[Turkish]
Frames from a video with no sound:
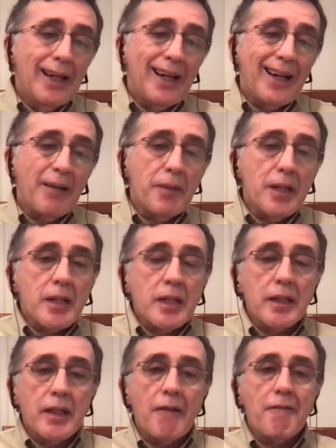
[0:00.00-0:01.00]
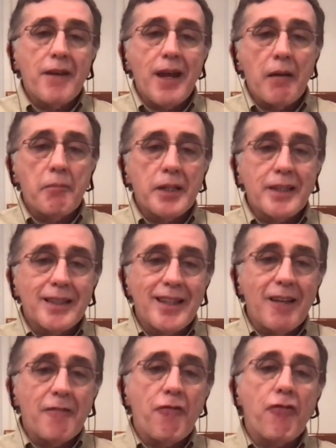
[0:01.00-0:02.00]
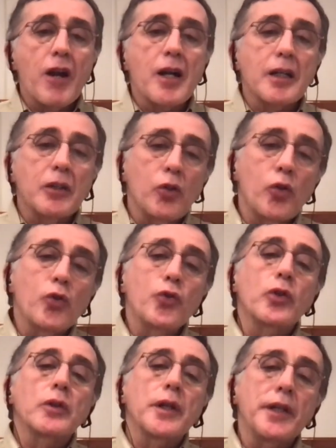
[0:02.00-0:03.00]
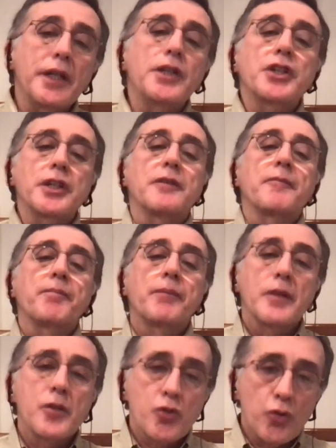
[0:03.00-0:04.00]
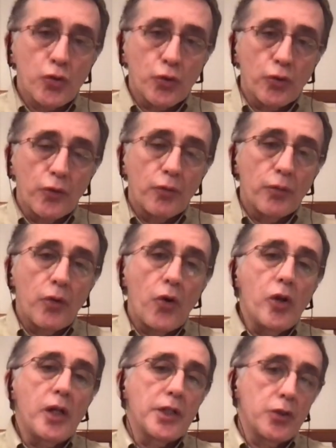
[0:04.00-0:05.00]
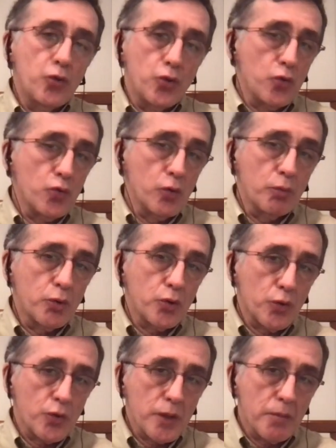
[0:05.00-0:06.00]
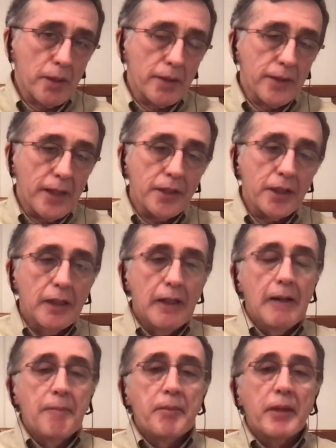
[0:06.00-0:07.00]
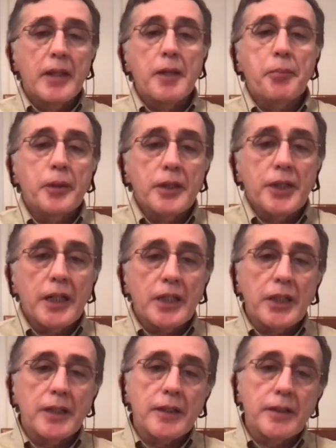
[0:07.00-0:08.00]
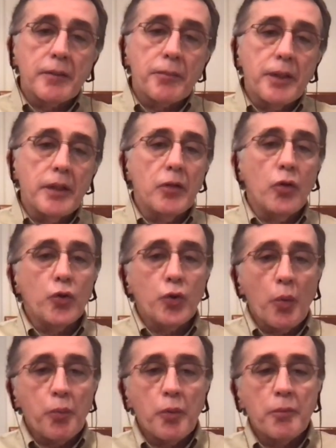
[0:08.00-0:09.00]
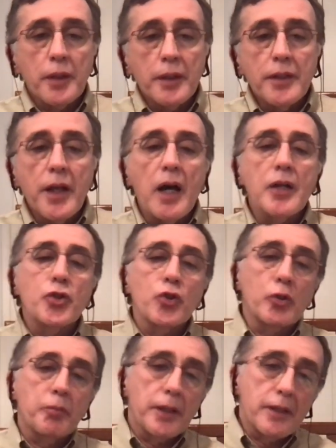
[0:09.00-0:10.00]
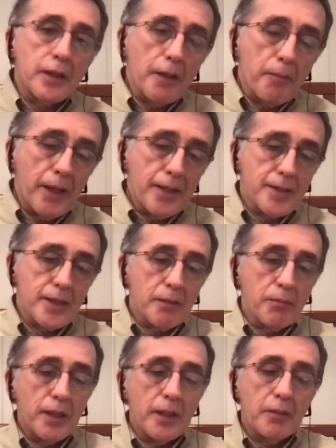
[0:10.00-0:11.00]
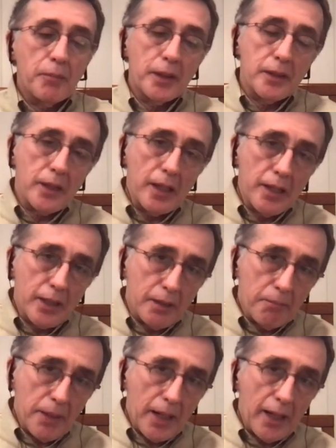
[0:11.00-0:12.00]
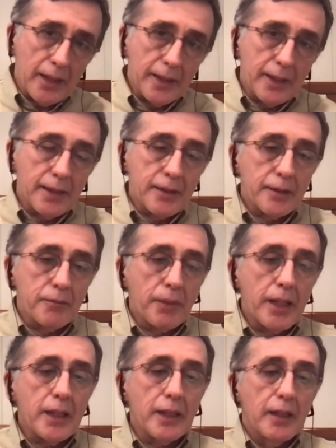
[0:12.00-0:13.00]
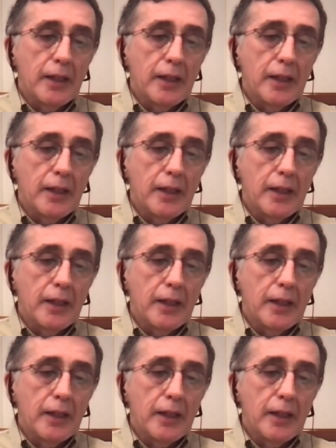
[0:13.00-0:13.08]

Amerika'dan veya Batı'dan farklı oldukları için sorun. Öyle düşünülmüş o zamanlar. Yapılacak şey de tabii o toplumları daha çok batıya benzetmek, batıya yakın bir hale getirmek